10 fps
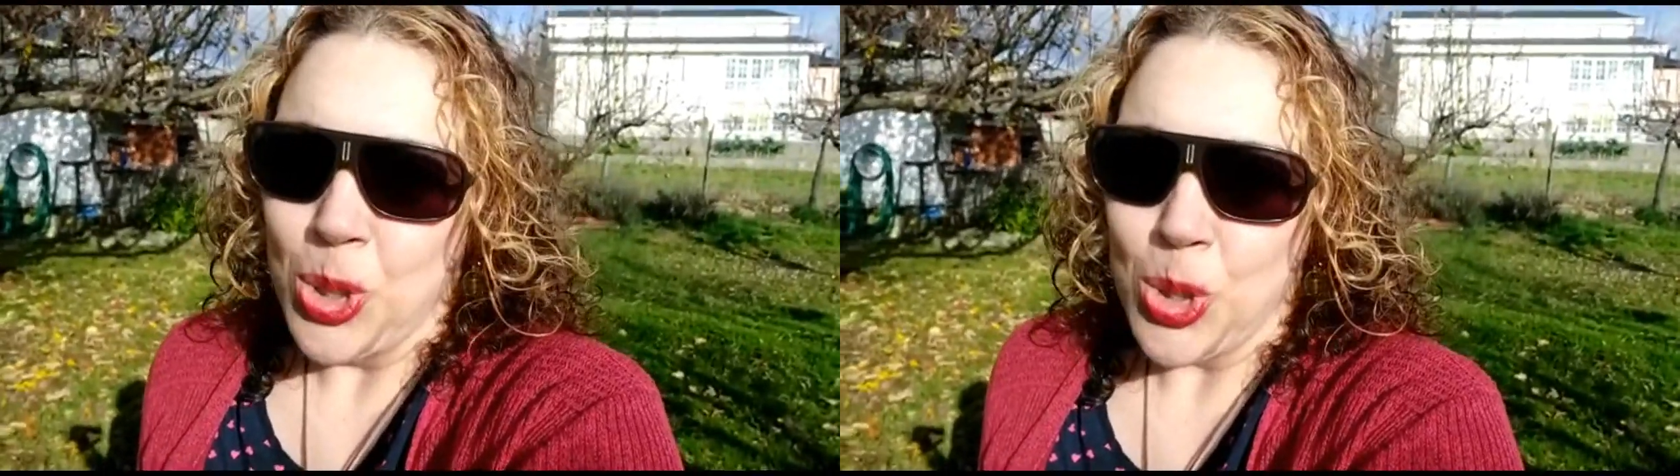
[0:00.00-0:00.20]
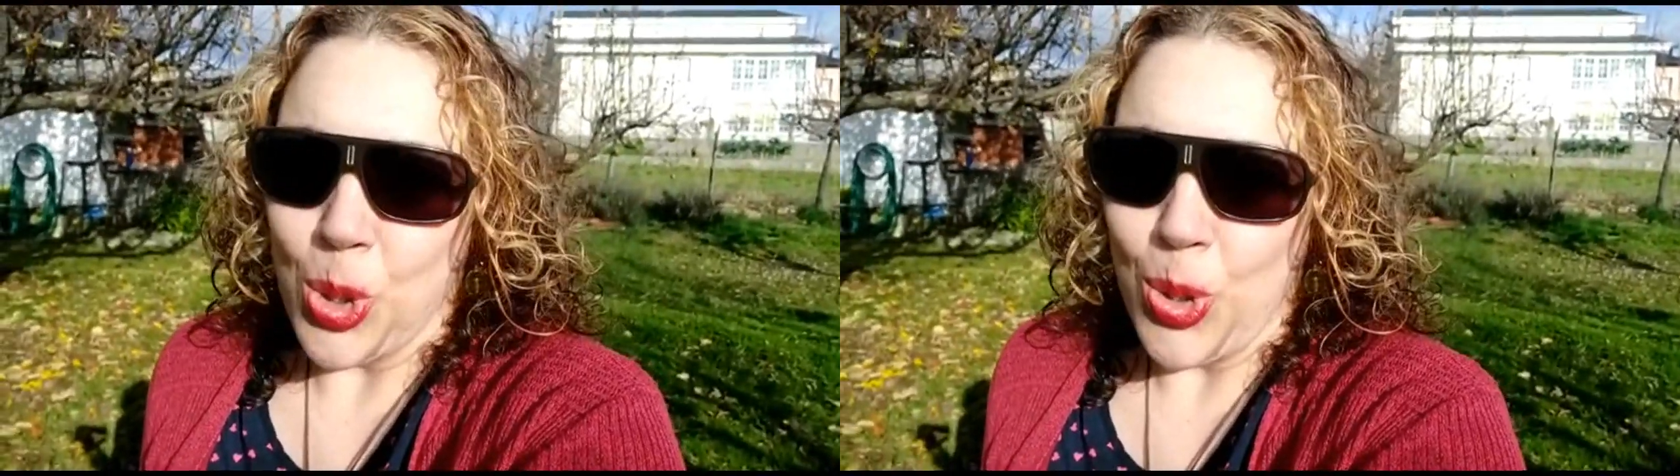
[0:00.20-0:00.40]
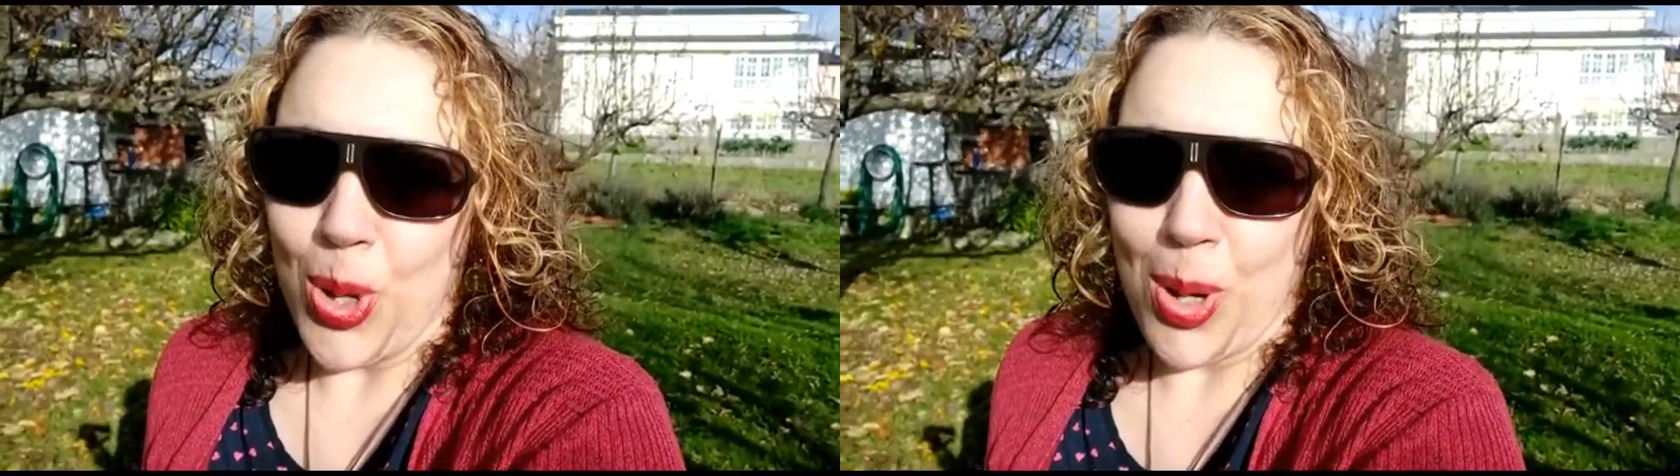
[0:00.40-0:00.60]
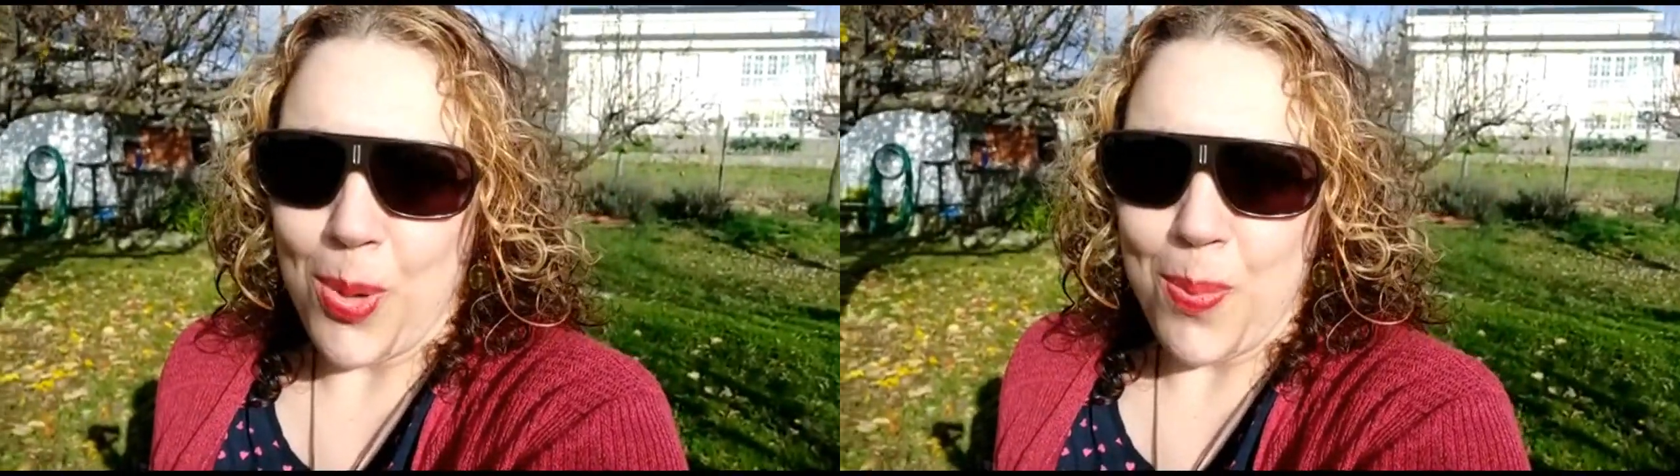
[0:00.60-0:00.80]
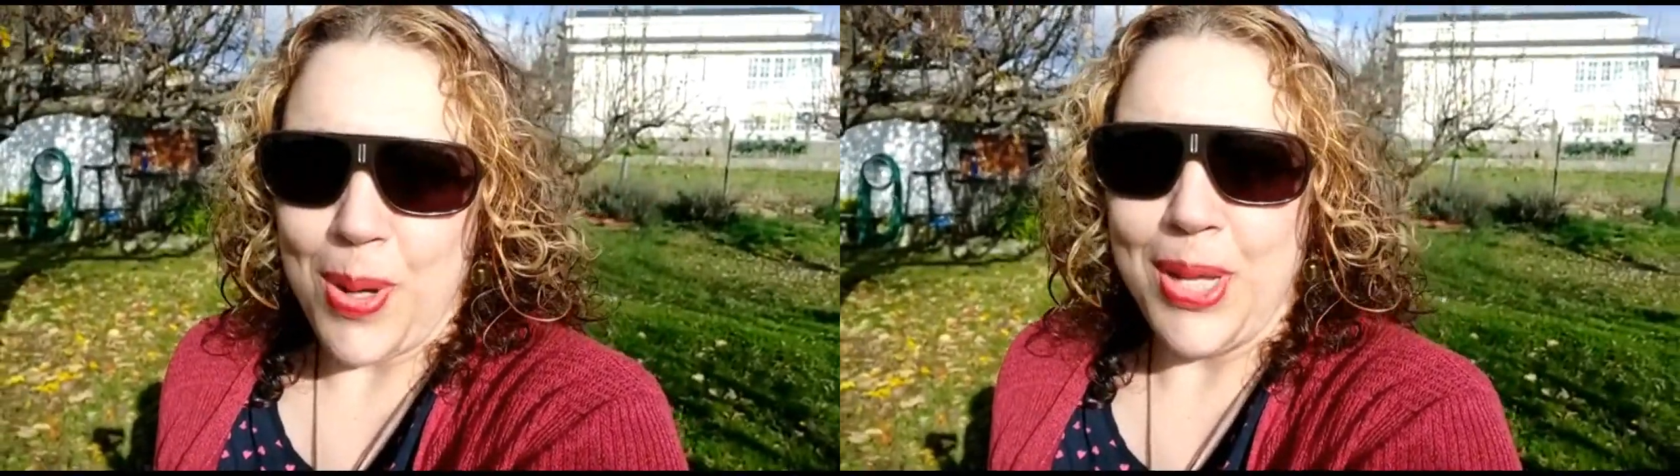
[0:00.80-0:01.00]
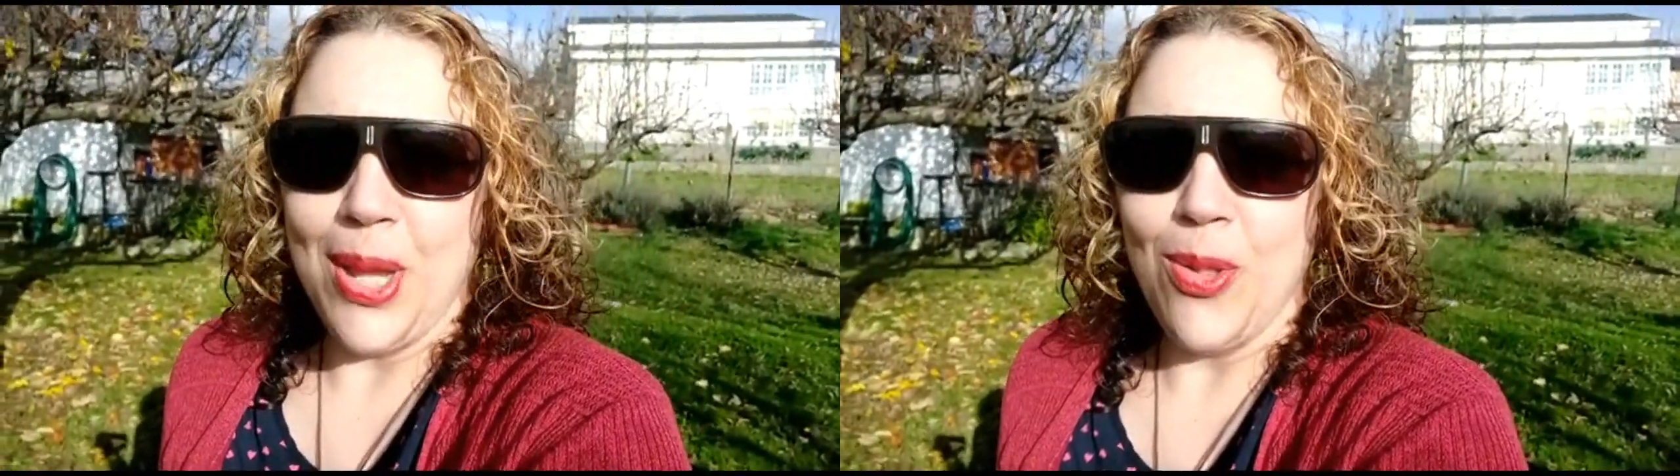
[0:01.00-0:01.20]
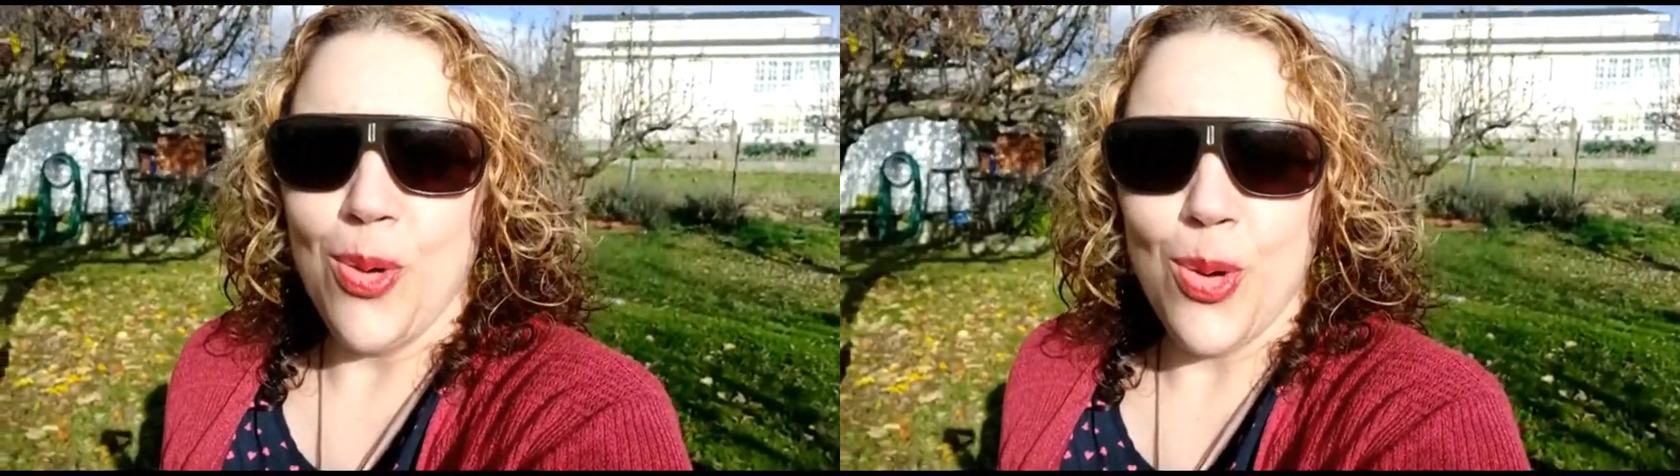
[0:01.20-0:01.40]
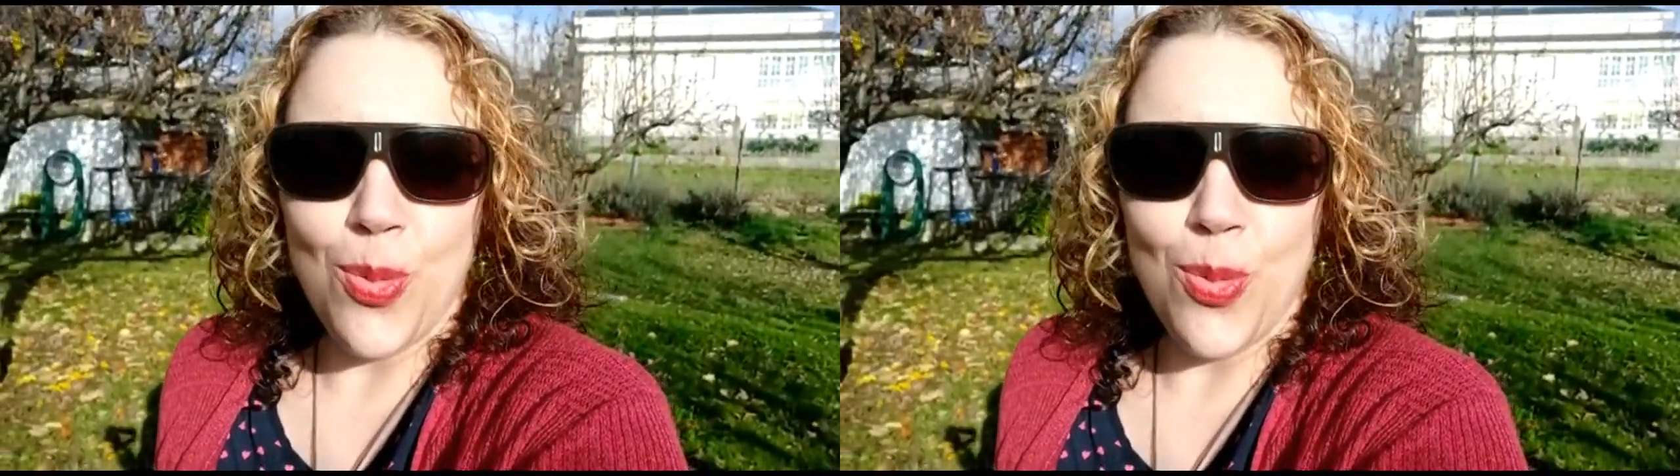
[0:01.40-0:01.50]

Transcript: solo acompañado